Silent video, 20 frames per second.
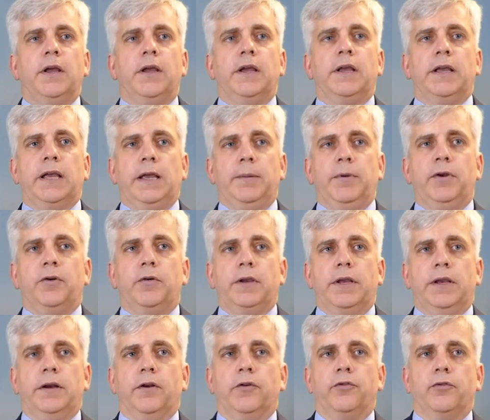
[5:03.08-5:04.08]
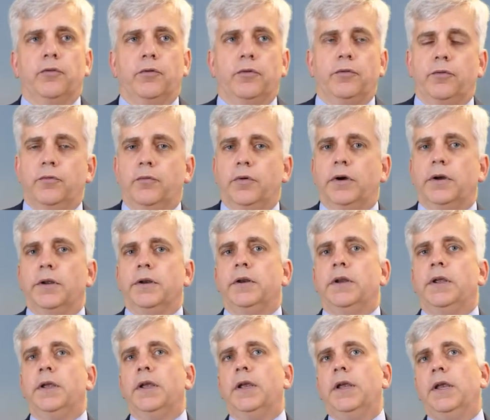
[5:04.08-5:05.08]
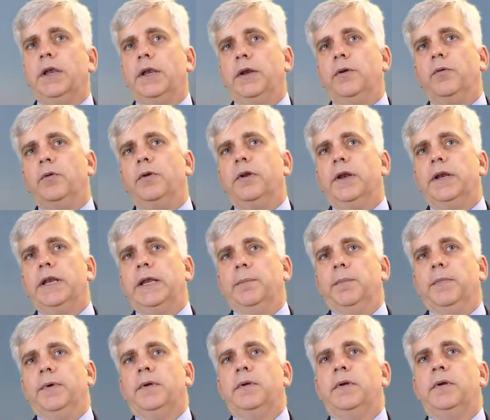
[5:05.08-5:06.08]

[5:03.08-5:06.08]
kriminogener Strukturen in Unternehmen.